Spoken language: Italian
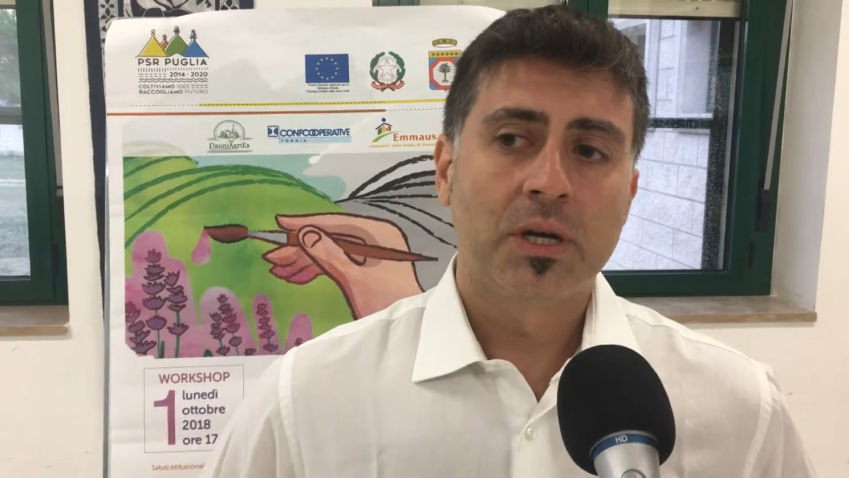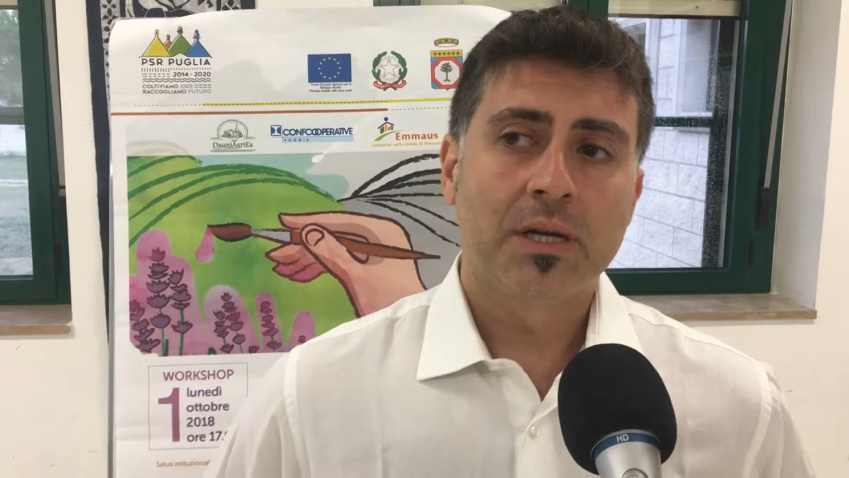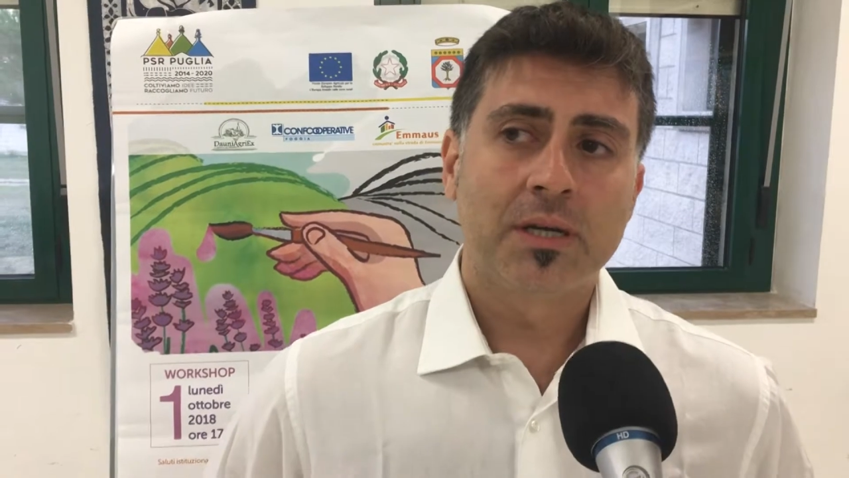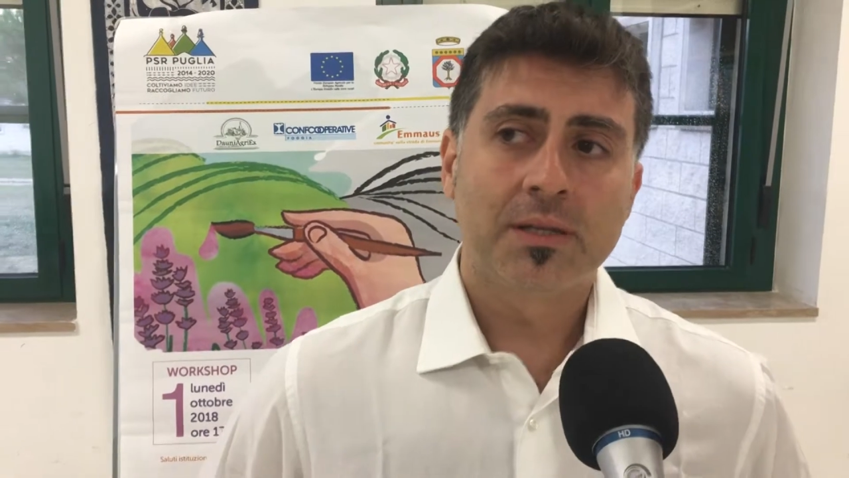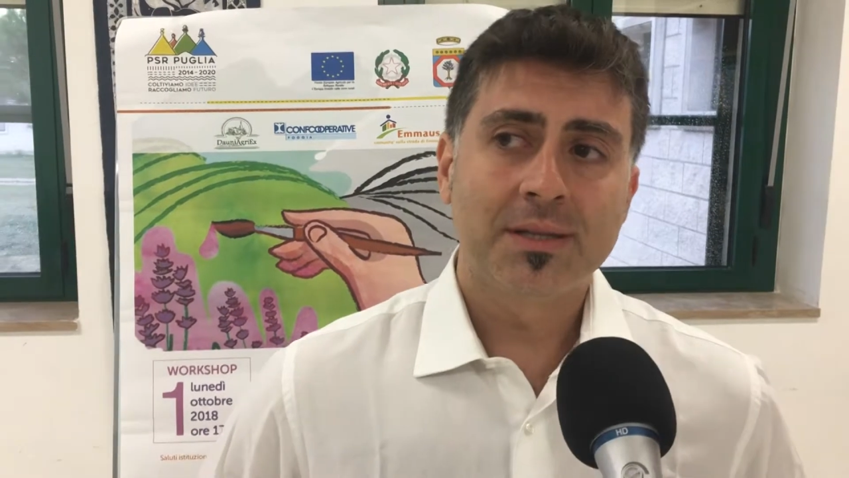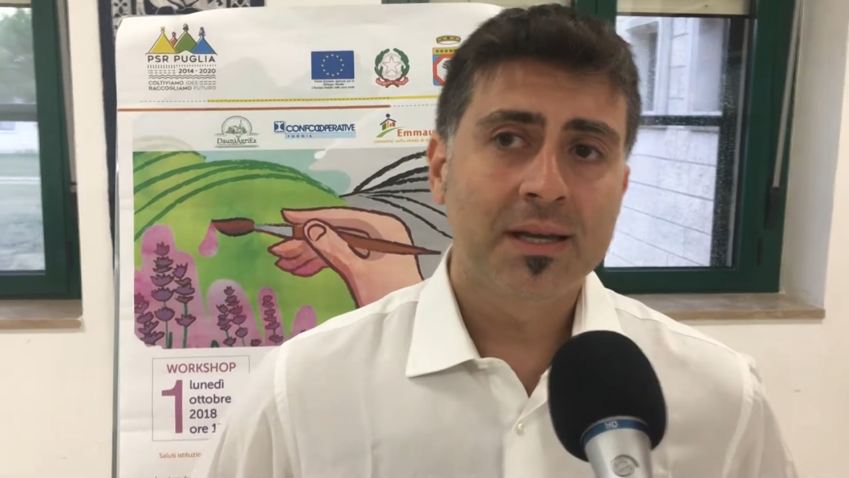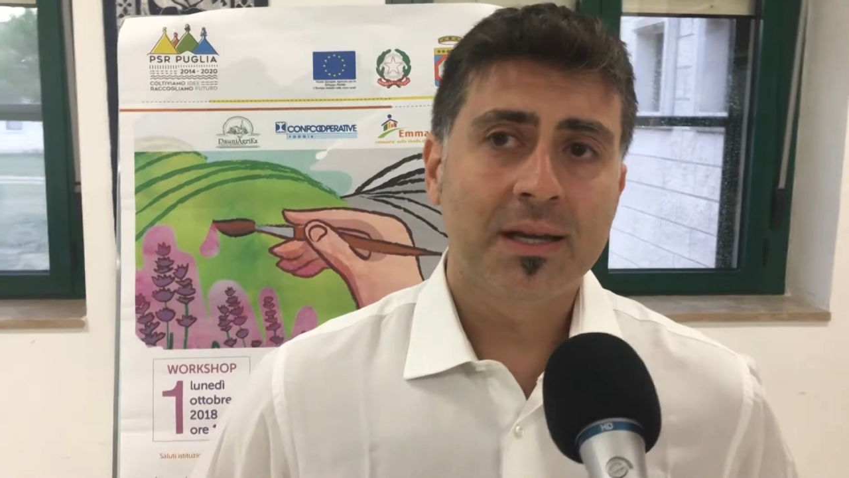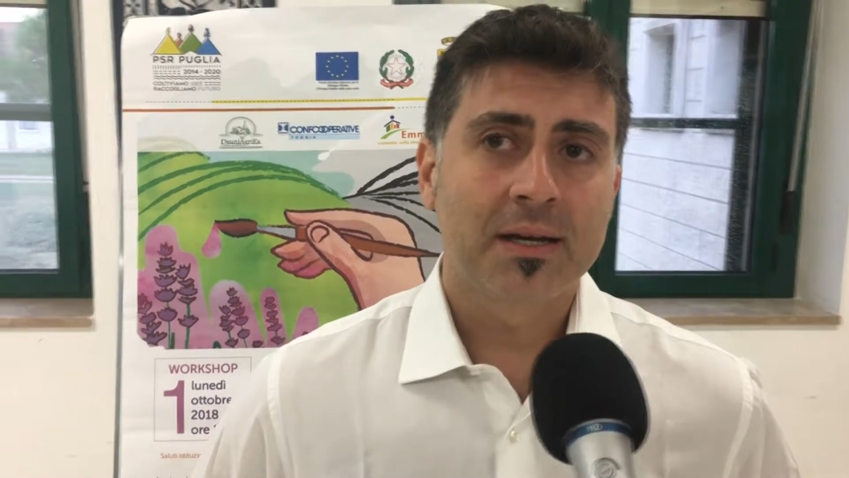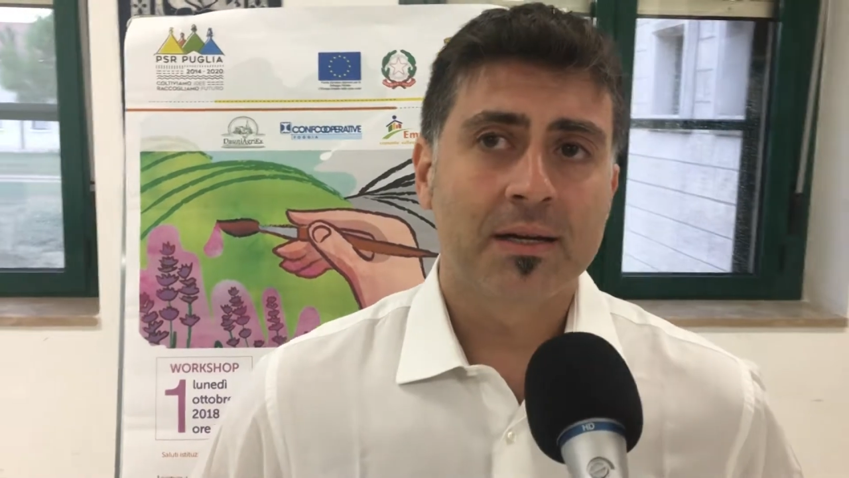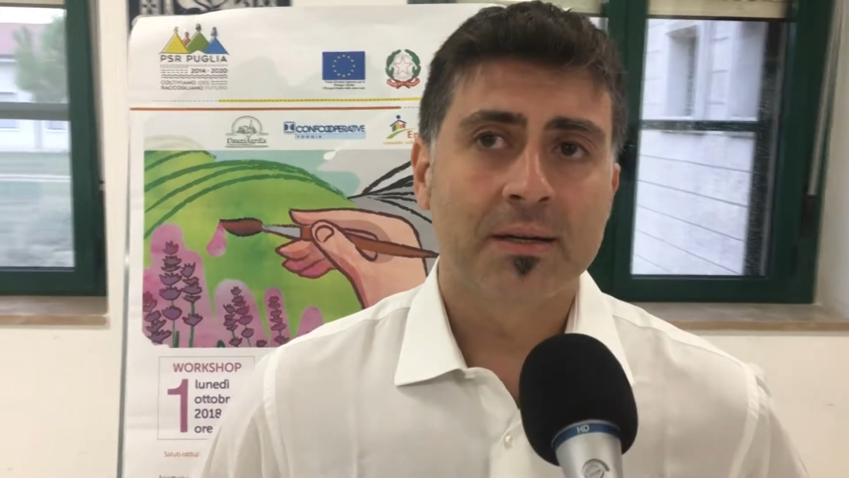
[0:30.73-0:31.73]
eh,
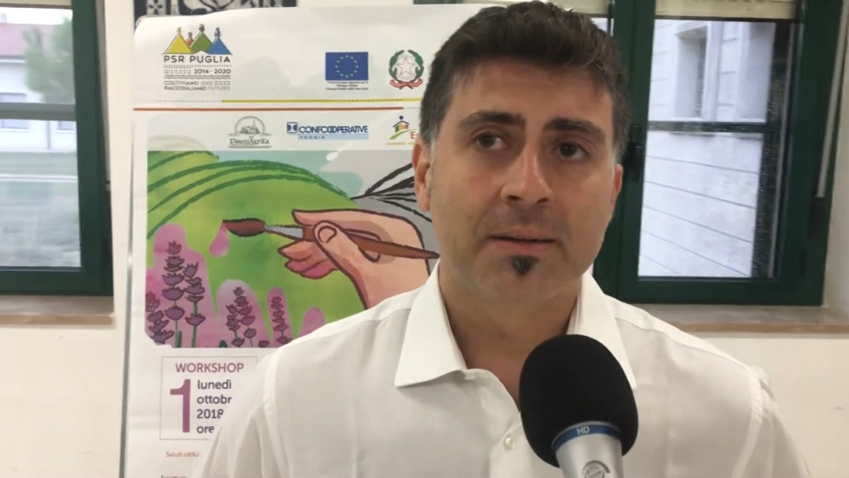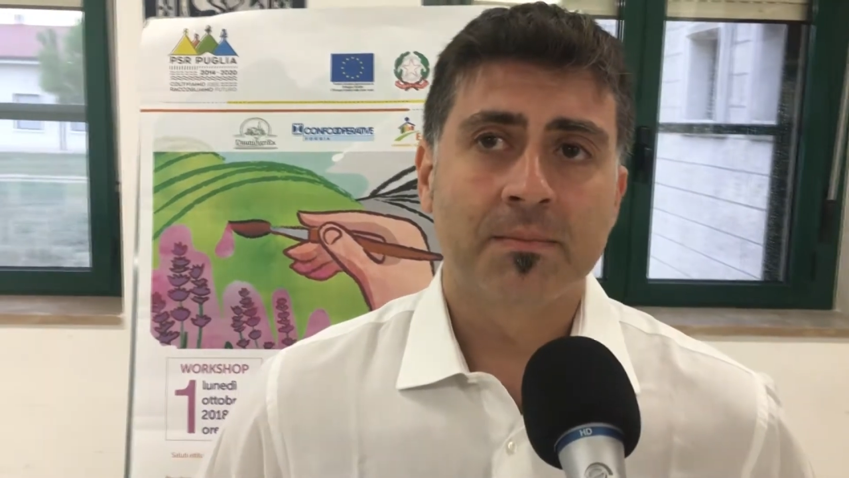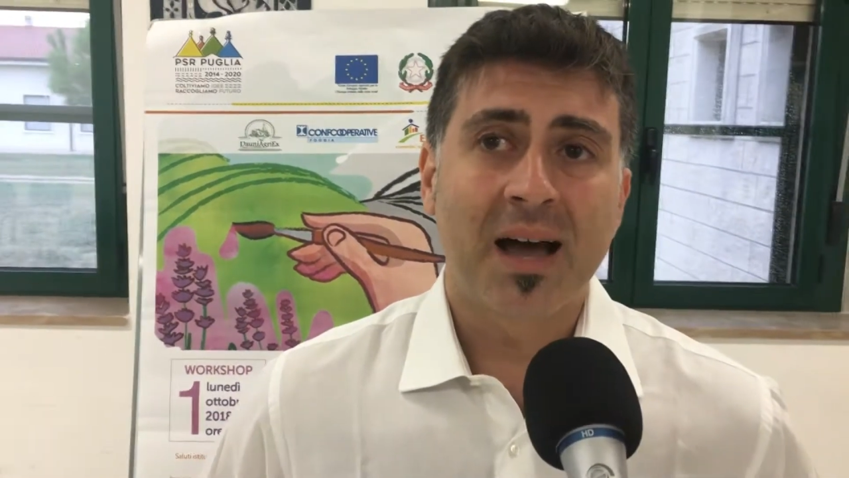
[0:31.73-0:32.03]
di ehm,